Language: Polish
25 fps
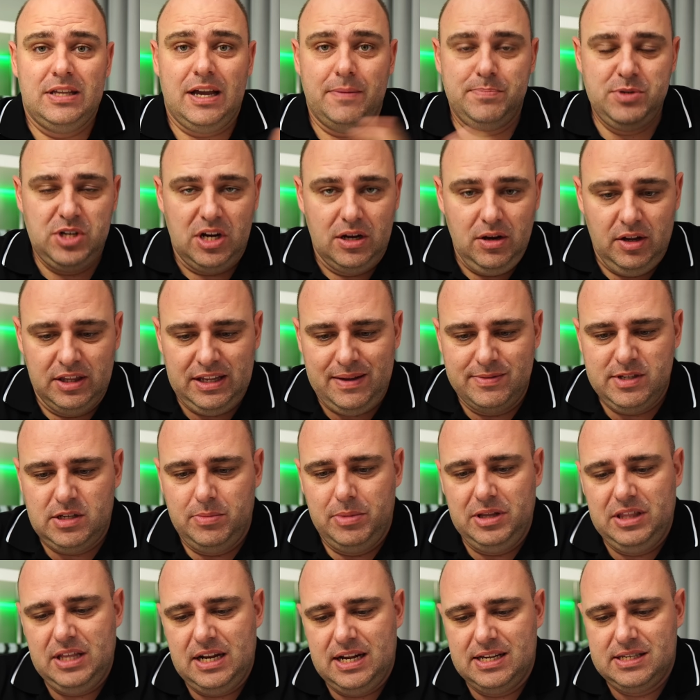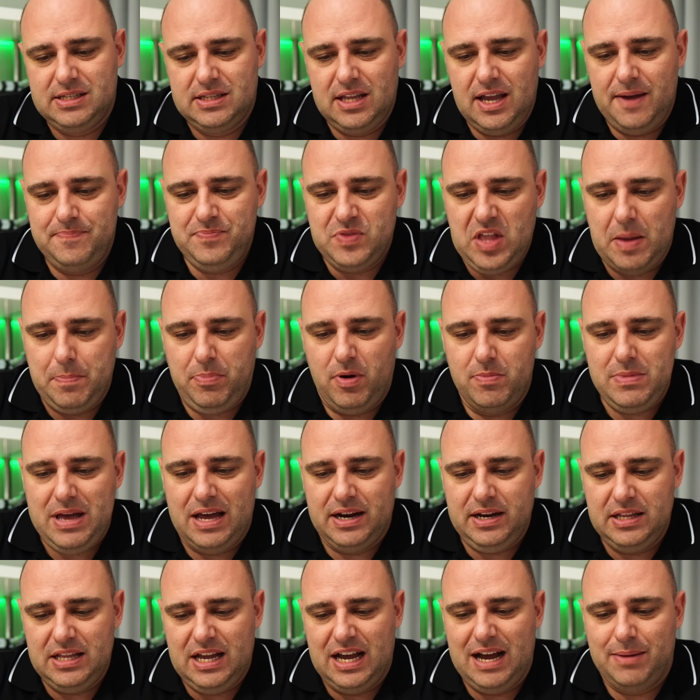tak przeglądam sobie teraz te
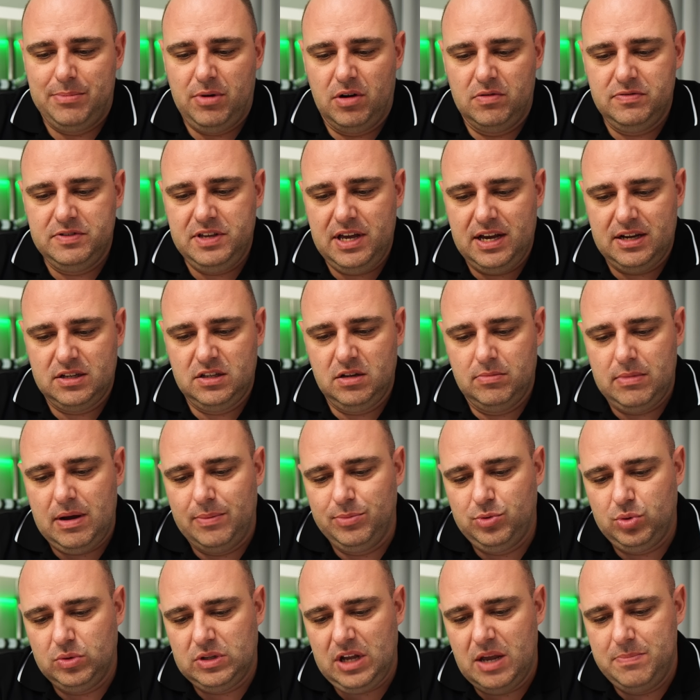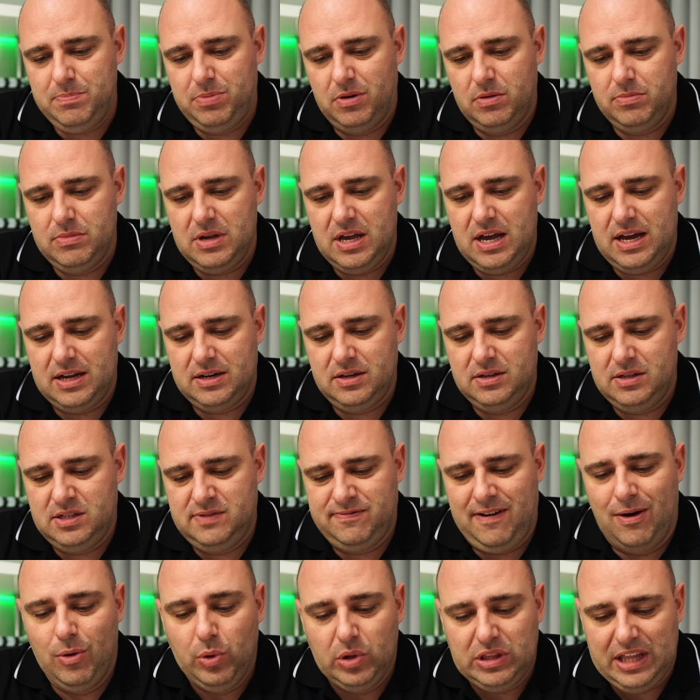pomiary na hamowniach, no mam tutaj pomiar
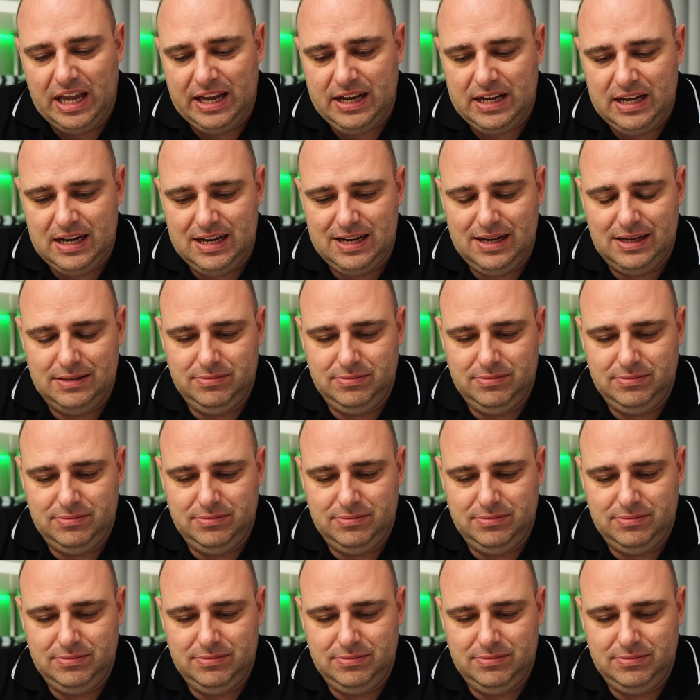z VTH,